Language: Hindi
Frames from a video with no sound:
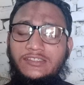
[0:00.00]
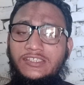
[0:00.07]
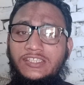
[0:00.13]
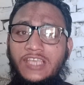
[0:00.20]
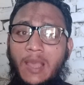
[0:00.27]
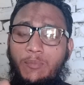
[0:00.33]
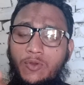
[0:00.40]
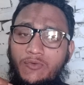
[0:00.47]

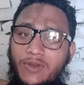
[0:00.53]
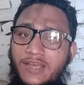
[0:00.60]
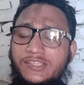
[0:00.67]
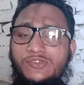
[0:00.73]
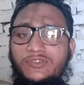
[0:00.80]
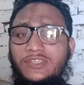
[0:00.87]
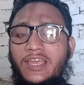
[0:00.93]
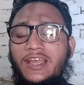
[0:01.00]
जिससे आपको
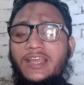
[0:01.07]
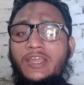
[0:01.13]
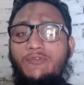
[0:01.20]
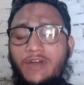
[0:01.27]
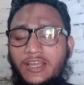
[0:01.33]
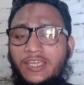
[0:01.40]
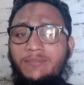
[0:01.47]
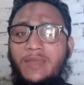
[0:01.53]
वाजह हो जाएगा कि
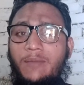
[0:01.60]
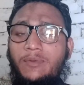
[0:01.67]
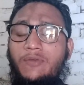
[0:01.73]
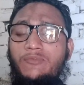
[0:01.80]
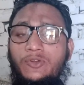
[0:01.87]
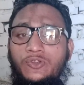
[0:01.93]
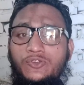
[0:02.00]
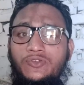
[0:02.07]
वाकई में
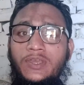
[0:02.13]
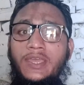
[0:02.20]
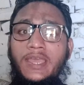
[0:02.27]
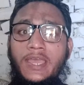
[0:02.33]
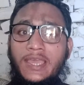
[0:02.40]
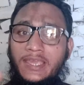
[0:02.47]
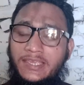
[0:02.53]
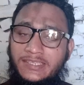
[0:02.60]
आपका वीडियो जो है
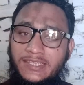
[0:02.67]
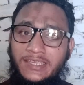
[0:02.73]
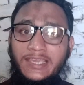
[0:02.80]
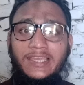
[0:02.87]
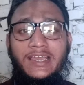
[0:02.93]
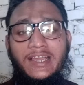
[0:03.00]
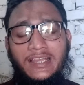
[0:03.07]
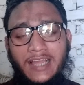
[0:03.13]
किसी
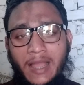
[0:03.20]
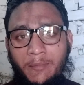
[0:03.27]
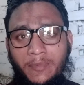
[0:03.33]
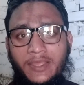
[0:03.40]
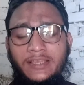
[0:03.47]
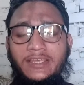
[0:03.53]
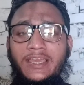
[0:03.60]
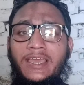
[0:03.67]
के काम
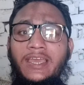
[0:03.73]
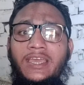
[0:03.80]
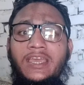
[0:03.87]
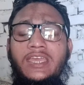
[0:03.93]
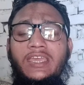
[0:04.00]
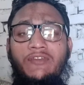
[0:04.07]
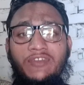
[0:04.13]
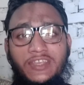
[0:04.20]
के लिए है
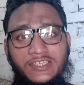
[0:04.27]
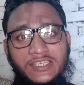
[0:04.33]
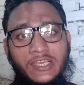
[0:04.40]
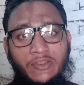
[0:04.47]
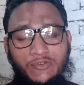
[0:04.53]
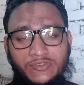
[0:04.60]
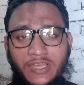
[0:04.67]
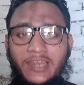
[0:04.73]
या फिर
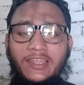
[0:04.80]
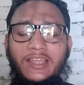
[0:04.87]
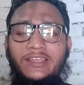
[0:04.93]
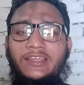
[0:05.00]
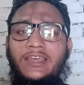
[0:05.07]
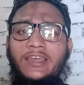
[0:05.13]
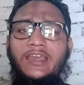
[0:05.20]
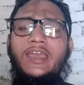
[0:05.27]
किसी के नुकसान के
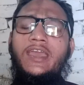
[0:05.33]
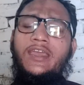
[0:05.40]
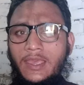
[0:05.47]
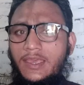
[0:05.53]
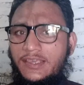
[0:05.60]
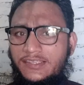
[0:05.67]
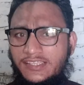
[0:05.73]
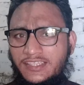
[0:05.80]
लिए है
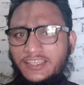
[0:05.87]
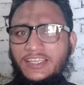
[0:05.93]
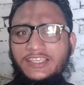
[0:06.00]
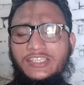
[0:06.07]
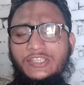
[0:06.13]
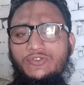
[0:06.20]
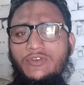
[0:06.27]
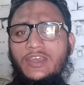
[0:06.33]
इसी
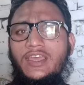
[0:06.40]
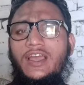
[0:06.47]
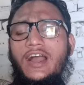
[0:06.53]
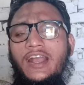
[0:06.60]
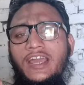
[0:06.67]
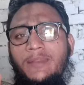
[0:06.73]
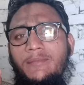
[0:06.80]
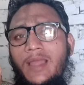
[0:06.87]
तरीके से जो है
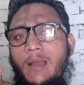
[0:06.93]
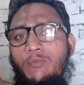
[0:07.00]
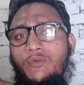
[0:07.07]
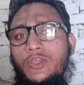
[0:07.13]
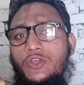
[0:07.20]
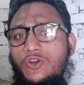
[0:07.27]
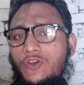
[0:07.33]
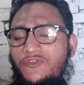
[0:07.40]
अगर मैं
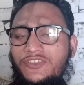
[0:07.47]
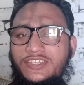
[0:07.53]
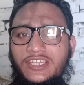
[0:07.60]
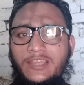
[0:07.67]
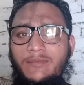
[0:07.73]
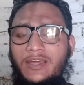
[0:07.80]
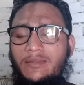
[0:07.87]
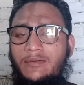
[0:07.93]
आपको एक और
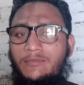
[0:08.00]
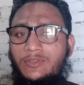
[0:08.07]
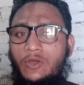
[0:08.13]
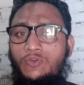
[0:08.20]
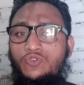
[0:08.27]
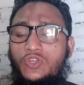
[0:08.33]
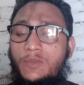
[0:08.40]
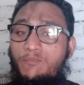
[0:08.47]
फीचर के बारे में
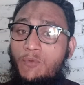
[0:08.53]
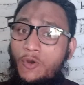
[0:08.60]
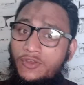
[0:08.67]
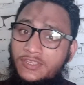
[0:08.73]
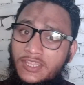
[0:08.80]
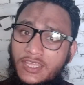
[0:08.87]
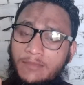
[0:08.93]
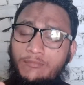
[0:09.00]
बताऊँ जो कि
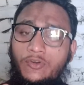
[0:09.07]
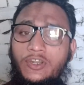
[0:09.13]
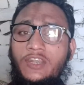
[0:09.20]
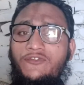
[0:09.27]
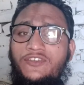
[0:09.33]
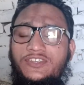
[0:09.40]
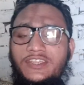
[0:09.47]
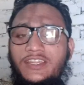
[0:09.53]
बहुत ज़्यादा
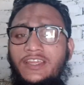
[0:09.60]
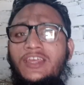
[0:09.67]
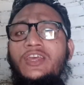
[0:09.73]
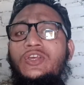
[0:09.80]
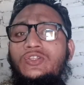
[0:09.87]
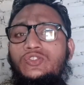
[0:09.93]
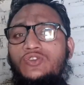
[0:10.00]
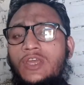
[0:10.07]
इंपॉर्टेंट फीचर है
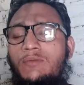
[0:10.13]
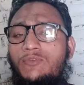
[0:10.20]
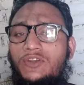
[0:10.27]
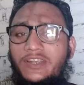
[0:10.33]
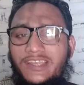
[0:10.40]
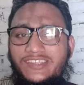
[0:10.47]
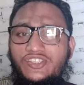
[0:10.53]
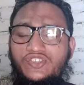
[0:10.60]
जो है
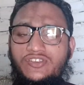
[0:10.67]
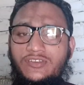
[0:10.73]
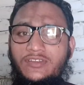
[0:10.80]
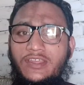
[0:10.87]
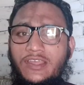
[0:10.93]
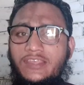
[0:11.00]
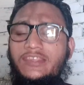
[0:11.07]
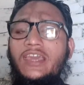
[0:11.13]

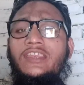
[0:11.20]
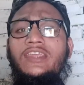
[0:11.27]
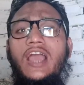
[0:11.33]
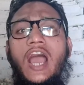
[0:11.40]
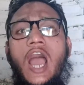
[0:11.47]
मोनेटाइजेशन यानी